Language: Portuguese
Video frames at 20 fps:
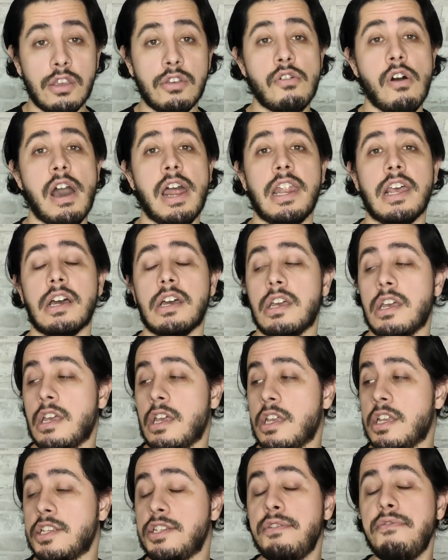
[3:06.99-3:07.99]
E olha,
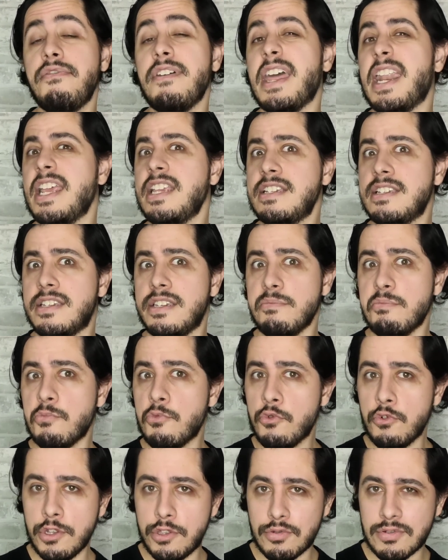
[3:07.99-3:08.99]
diferente de
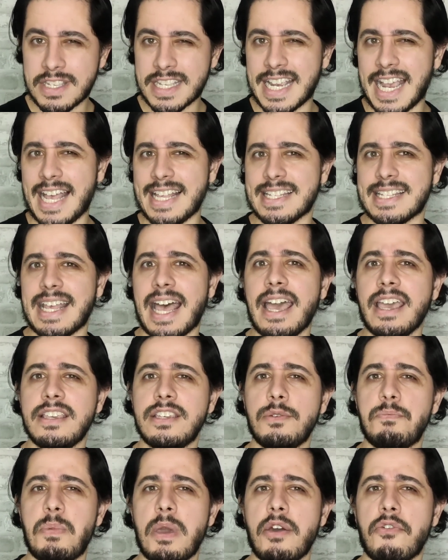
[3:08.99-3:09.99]
muitos
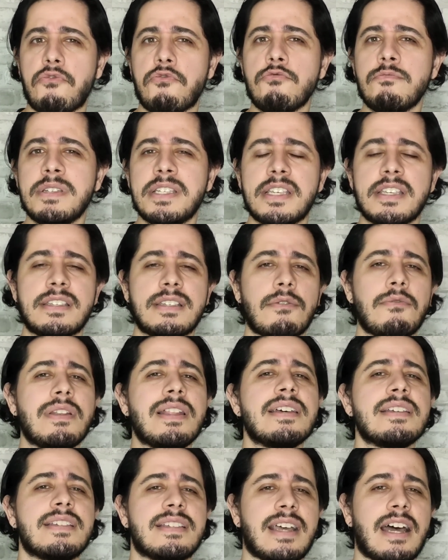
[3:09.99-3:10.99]
casais de perfumes que são
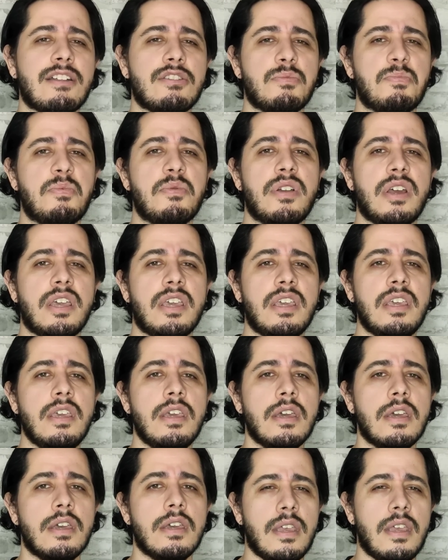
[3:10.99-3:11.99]
lançados por
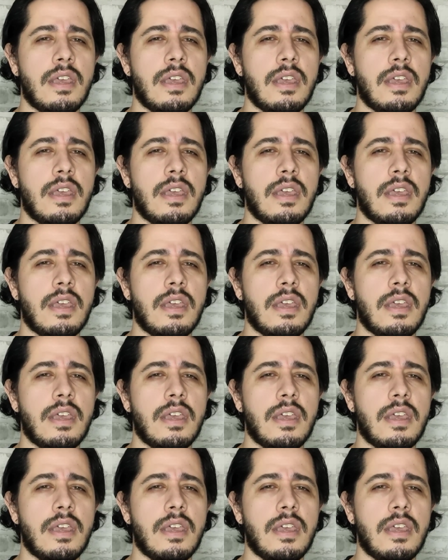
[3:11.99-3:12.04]
aí,